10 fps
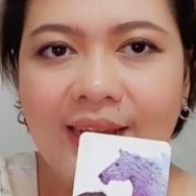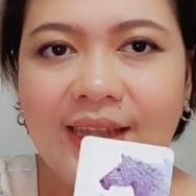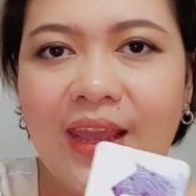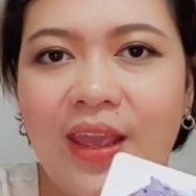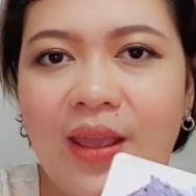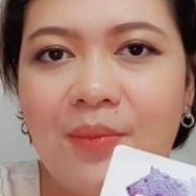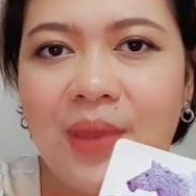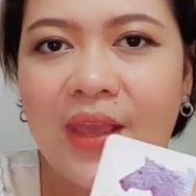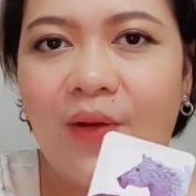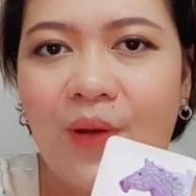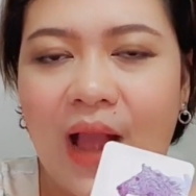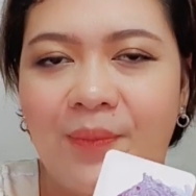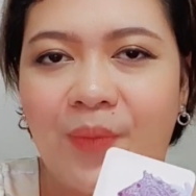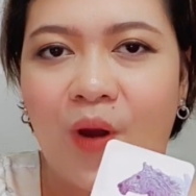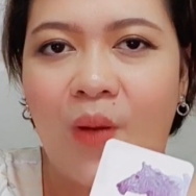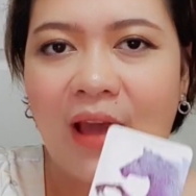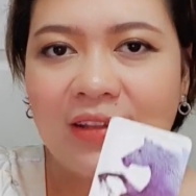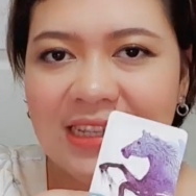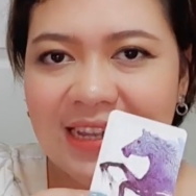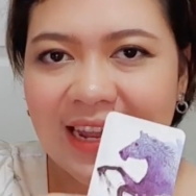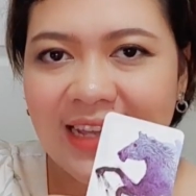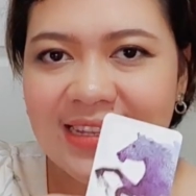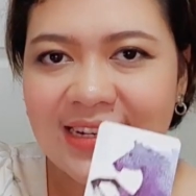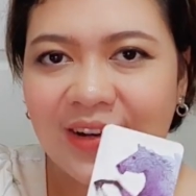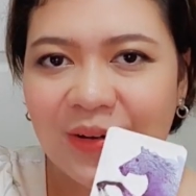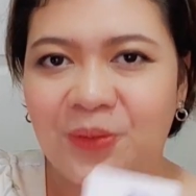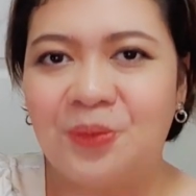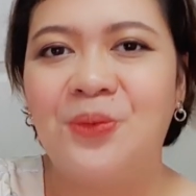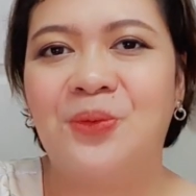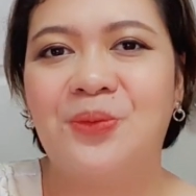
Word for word: ที่มีโอกาสพร้อมแล้วที่จะได้เจอคู่